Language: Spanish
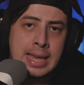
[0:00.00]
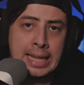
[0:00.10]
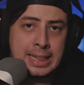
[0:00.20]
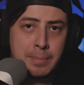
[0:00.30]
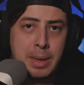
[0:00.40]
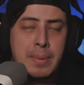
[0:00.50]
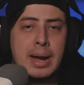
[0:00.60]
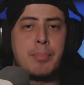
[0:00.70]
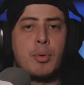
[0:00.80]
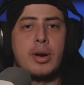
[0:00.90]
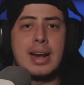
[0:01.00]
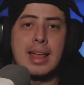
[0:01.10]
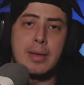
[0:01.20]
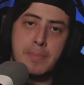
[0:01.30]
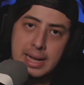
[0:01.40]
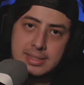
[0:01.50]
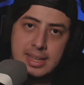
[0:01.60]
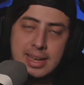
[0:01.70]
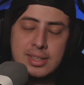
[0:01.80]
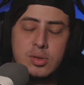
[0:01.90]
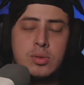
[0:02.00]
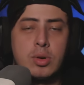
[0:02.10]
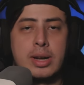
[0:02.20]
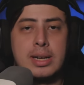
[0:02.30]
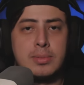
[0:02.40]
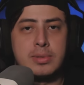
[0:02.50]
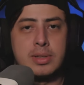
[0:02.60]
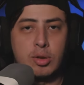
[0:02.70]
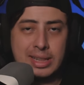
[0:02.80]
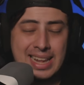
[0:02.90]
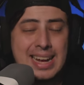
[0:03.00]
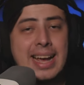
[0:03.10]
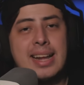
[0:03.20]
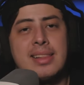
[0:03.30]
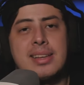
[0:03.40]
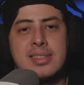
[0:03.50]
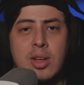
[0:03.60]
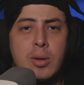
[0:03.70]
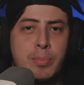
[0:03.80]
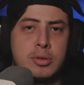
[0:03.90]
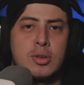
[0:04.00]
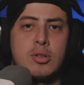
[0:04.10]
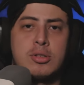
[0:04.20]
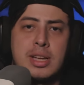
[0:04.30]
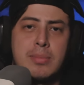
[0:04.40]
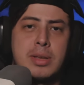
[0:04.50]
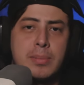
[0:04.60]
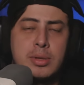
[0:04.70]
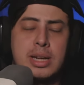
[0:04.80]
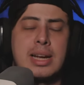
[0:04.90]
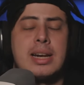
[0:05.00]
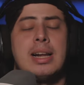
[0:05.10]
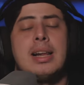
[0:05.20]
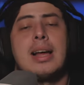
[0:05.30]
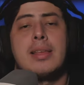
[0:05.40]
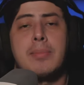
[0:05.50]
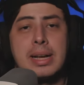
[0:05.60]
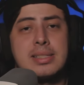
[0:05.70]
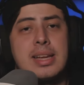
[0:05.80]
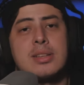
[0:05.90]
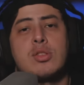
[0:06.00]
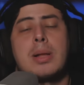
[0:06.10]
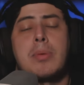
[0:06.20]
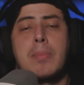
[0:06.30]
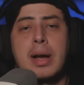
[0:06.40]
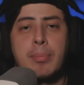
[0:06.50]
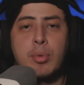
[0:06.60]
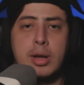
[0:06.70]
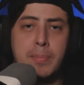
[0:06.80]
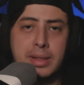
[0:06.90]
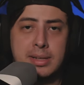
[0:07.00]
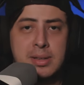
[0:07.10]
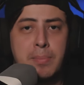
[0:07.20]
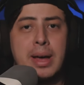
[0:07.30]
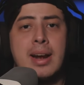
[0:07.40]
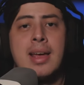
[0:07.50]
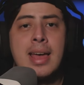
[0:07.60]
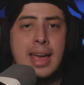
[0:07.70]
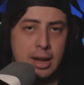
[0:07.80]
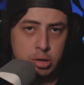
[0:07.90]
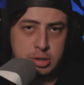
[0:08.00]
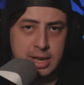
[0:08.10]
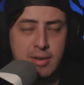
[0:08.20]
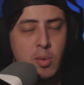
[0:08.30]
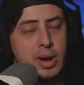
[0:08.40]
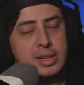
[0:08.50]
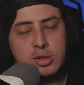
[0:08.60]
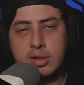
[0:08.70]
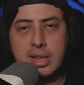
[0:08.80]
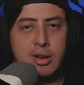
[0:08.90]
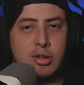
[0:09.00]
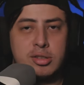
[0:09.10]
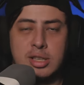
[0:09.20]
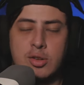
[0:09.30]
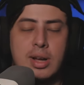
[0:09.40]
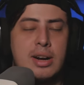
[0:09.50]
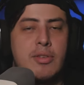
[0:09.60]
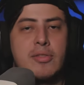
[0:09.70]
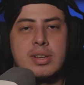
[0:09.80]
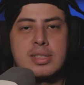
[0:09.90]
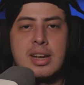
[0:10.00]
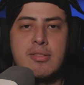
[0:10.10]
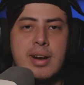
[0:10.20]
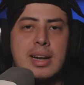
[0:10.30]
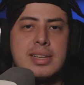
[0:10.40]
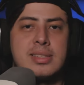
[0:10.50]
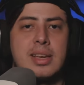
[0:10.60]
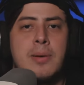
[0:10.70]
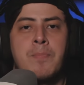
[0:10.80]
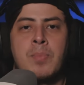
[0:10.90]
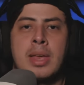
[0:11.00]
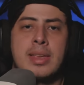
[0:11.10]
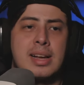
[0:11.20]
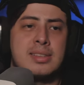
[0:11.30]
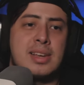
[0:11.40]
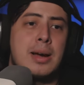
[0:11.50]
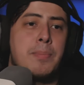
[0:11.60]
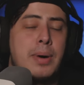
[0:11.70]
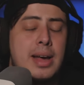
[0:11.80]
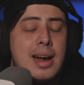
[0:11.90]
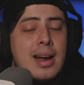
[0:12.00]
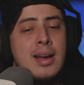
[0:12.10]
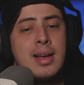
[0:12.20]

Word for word: y también van a poder, además de eso, lo que, lo que tienen garantizado por solo ser miembros del canal, además de eso también van a poder participar en los giveaways, sorteos y todas las rifas que realice, ya sea para